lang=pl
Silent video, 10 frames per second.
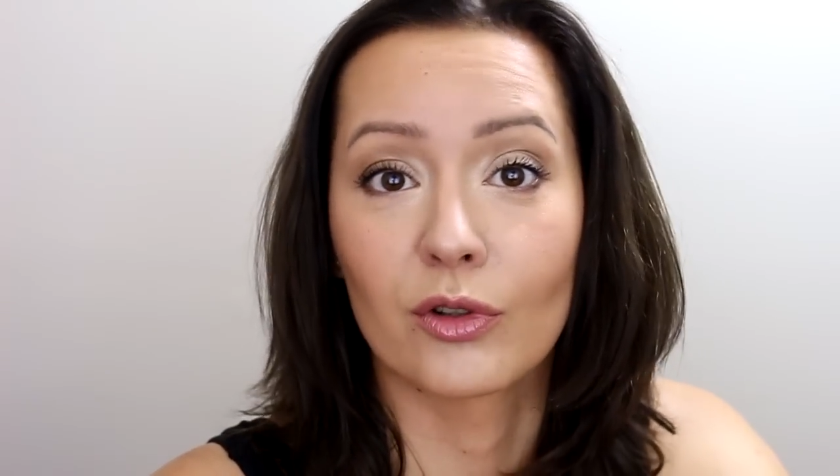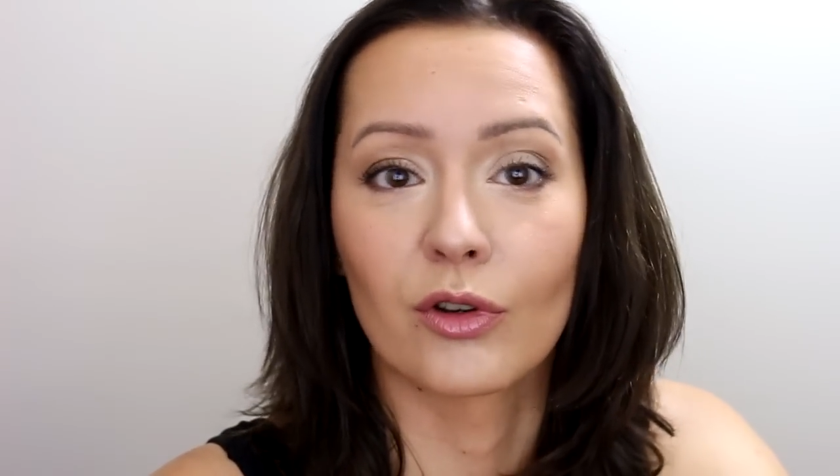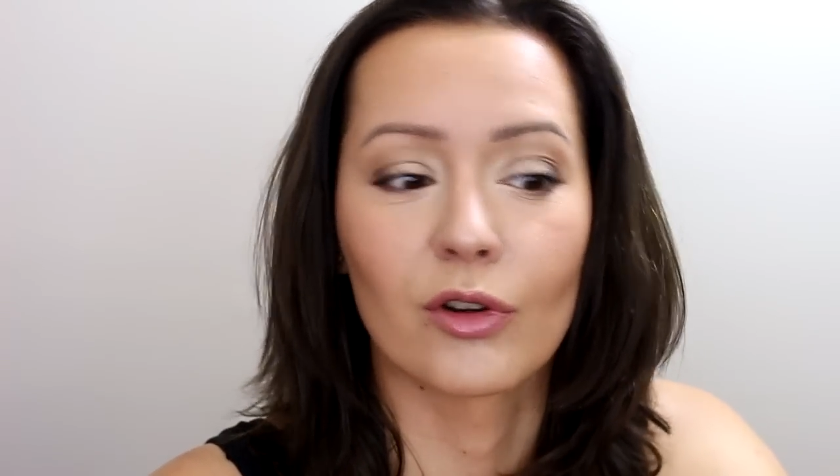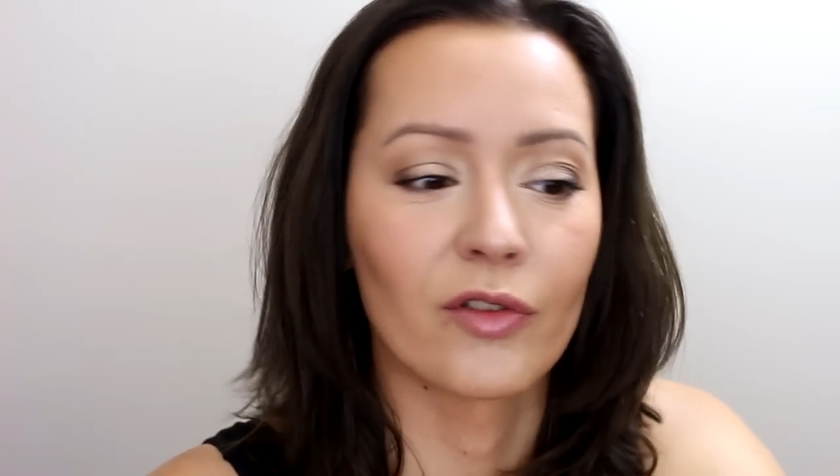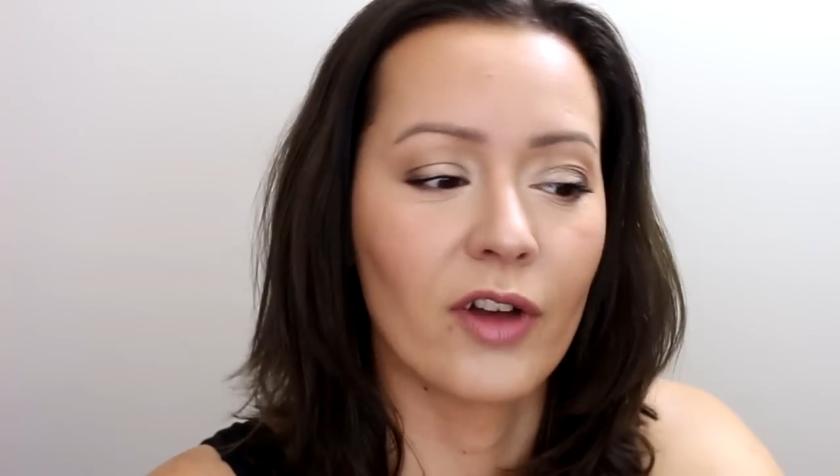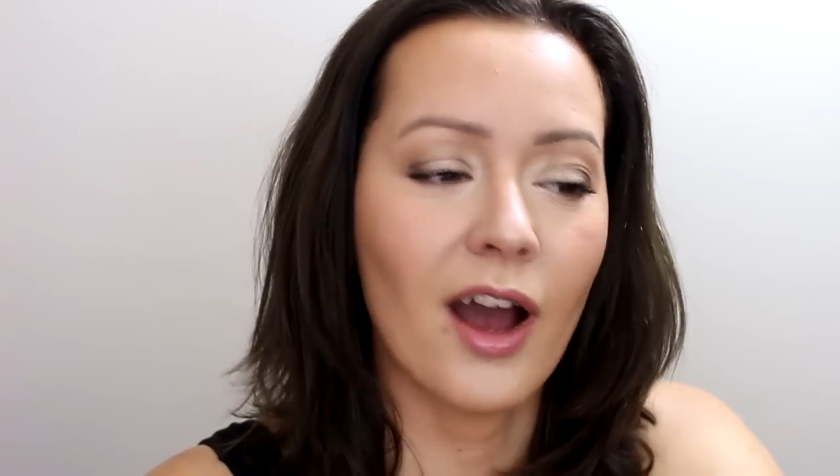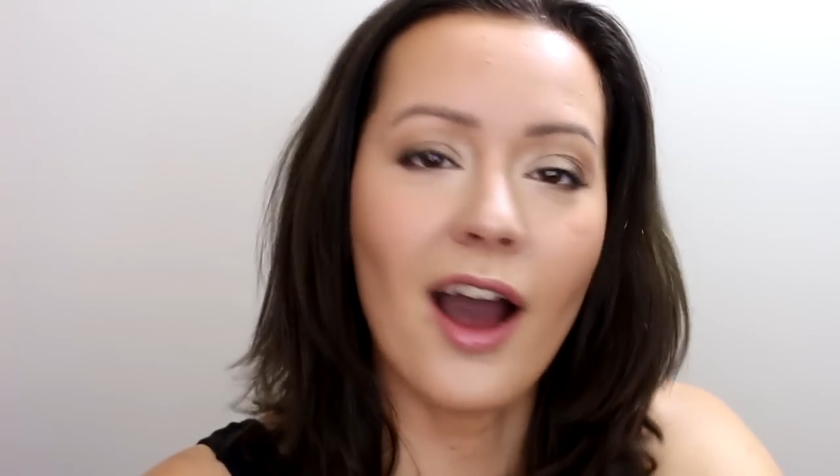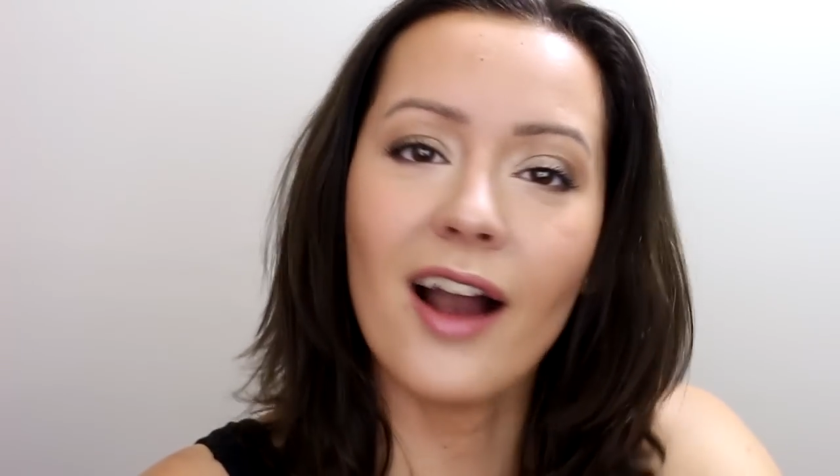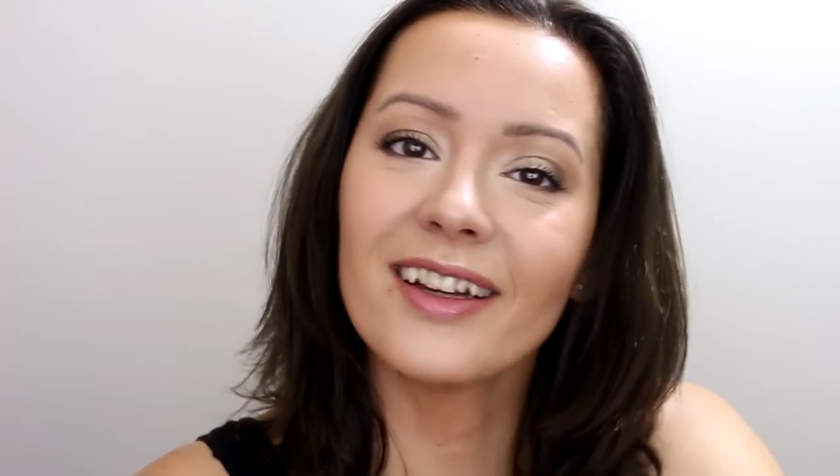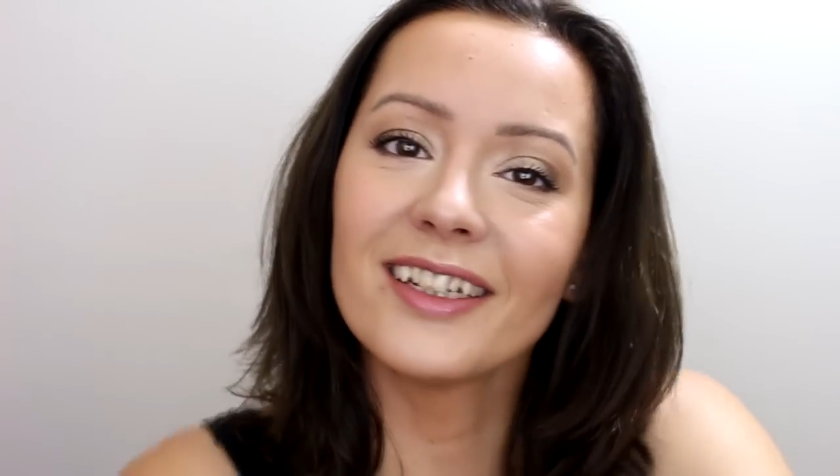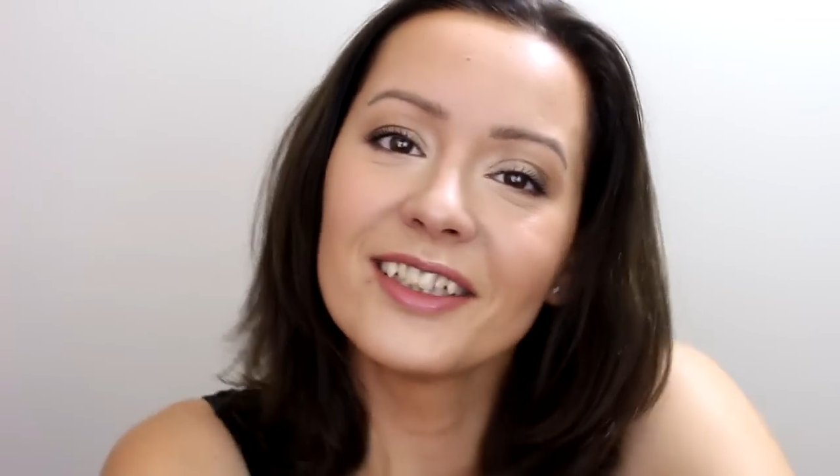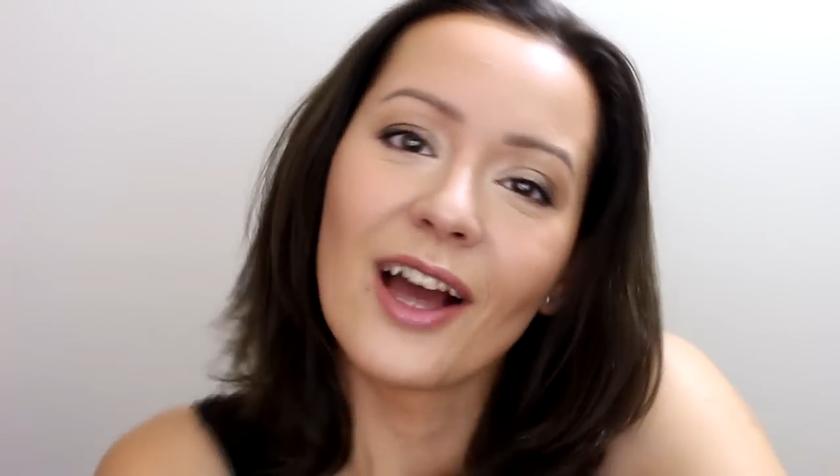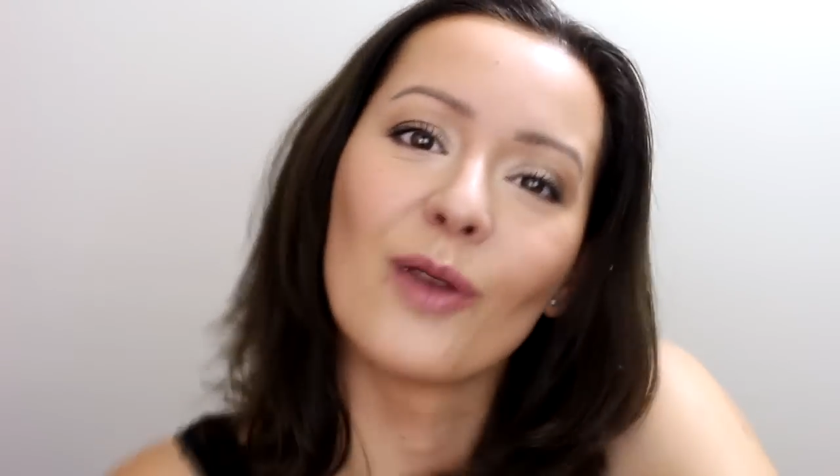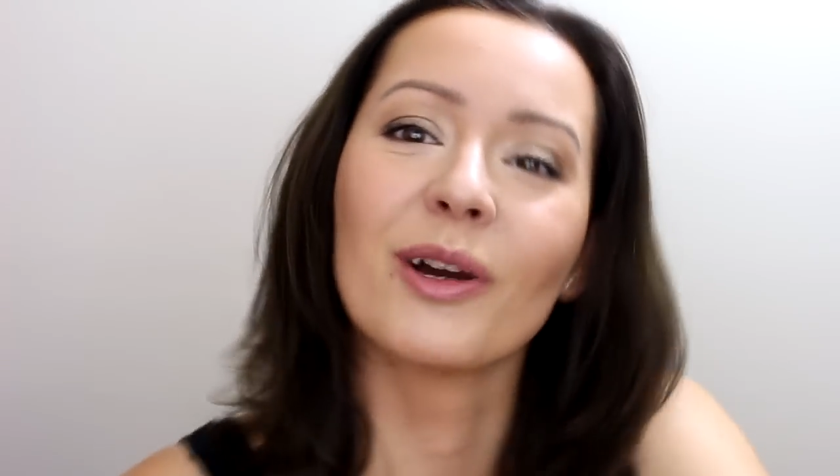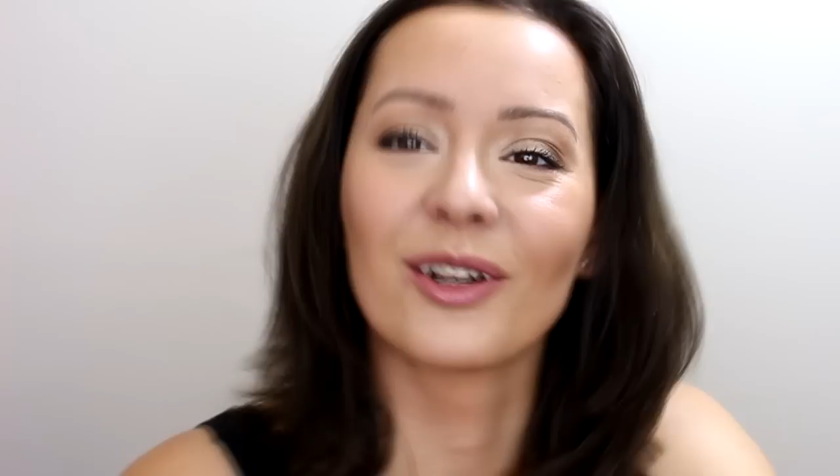kolorowe, ale
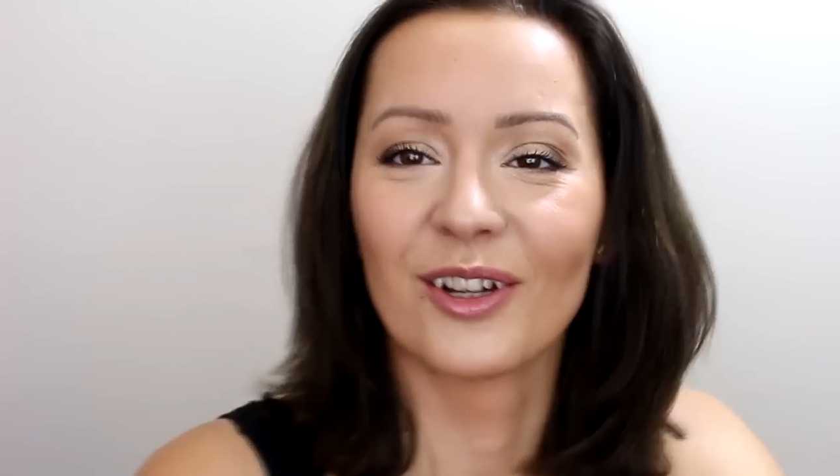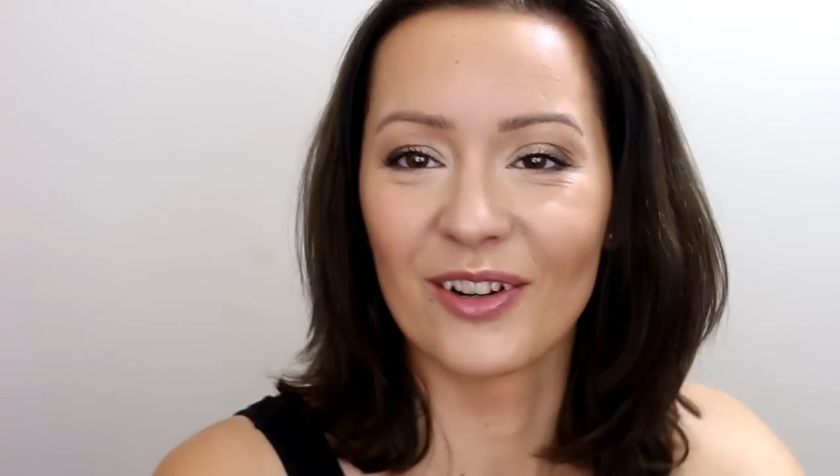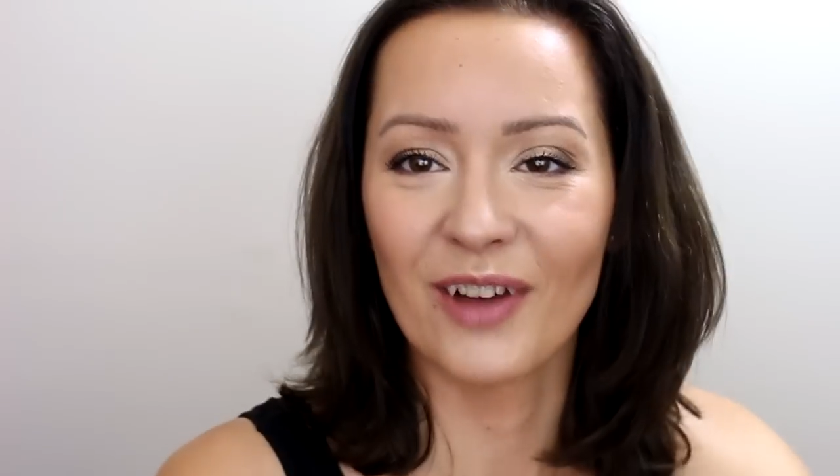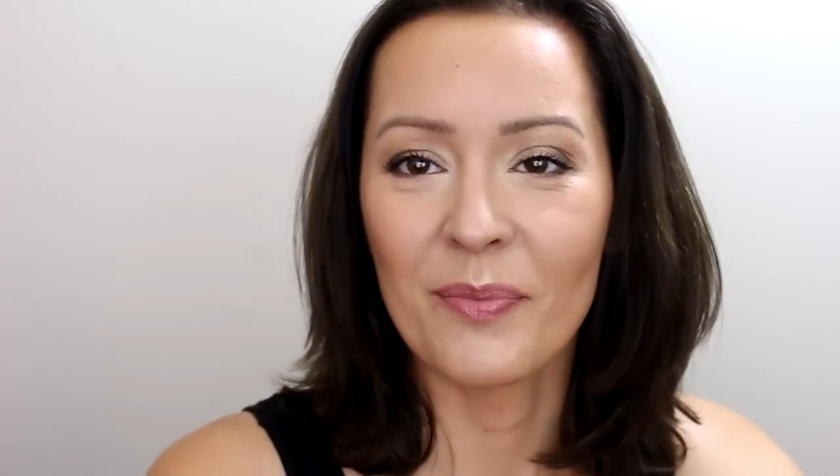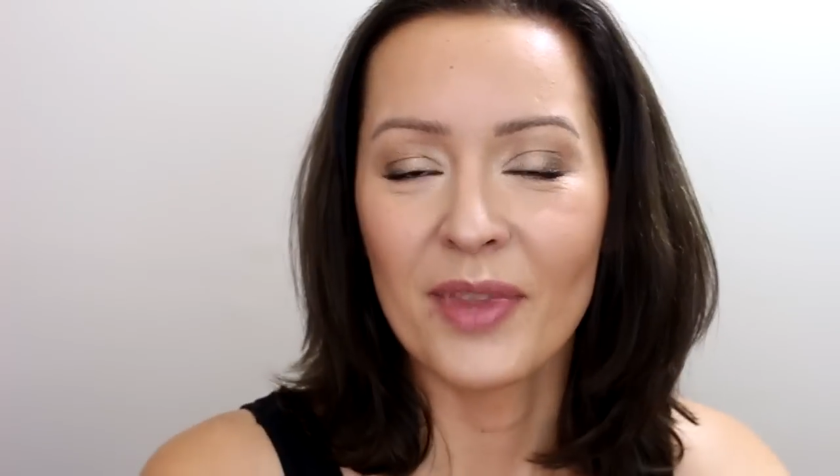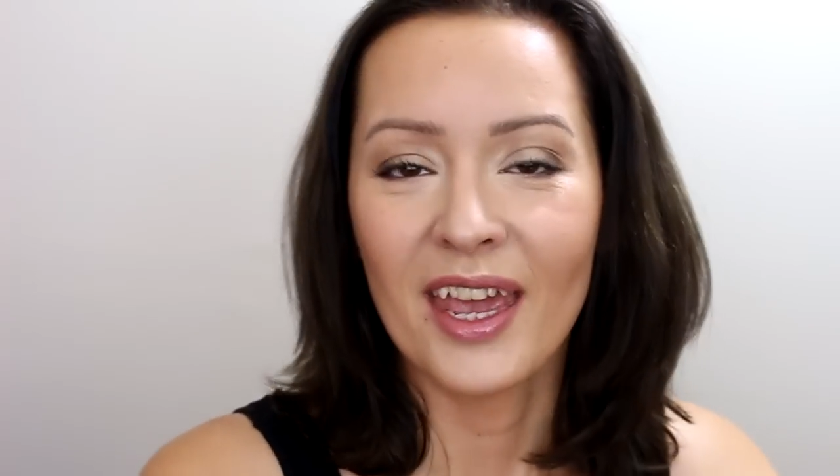ja lubię kolorowe.